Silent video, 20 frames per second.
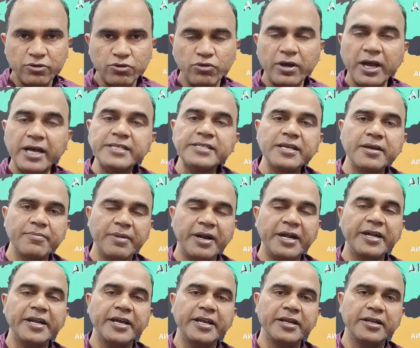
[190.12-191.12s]
को कैसे
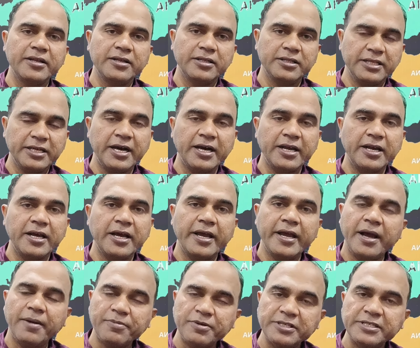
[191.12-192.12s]
मेंटेन दिखाना
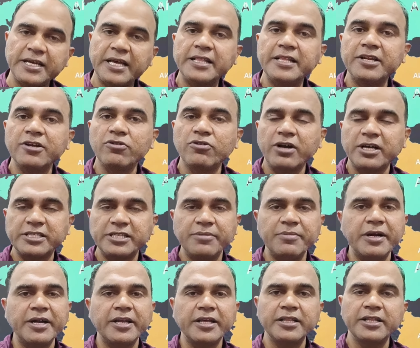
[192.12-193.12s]
है आपकी सैलरी को कैसे
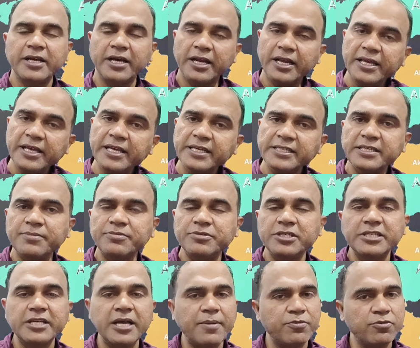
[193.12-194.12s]
मेंटेन दिखाना है ये सब
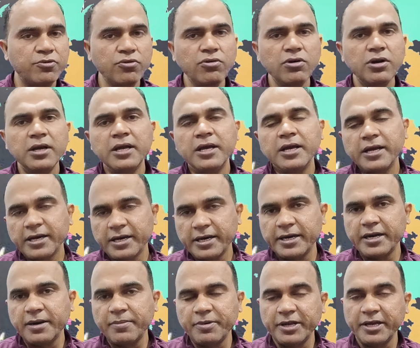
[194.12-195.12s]
चीज़ें आपको
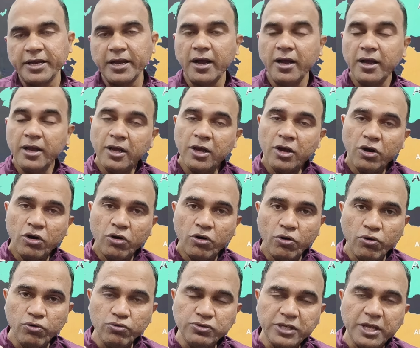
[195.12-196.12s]
करना पड़ेगा
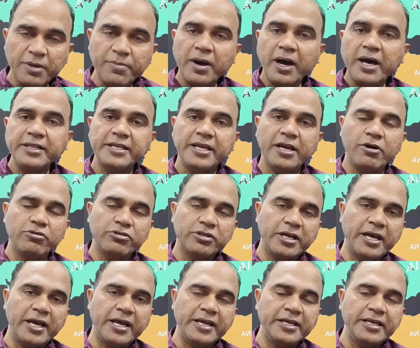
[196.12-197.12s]
और उसके बाद क्या
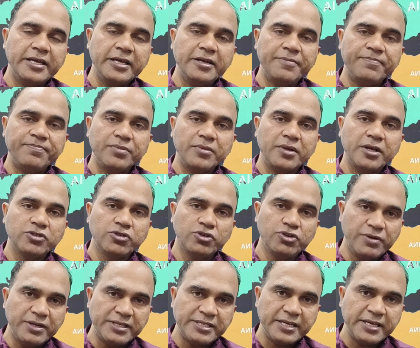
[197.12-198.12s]
होता है कि जो
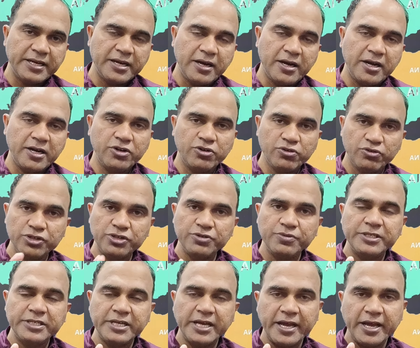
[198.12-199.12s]
यूएसए का टूरिस्ट
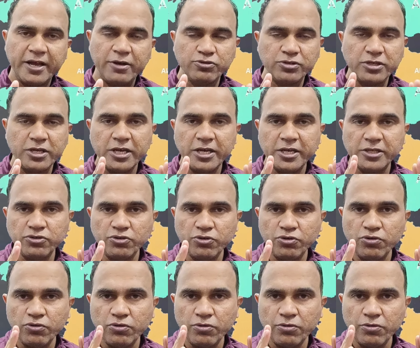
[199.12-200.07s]
वीज़ा है उसके जो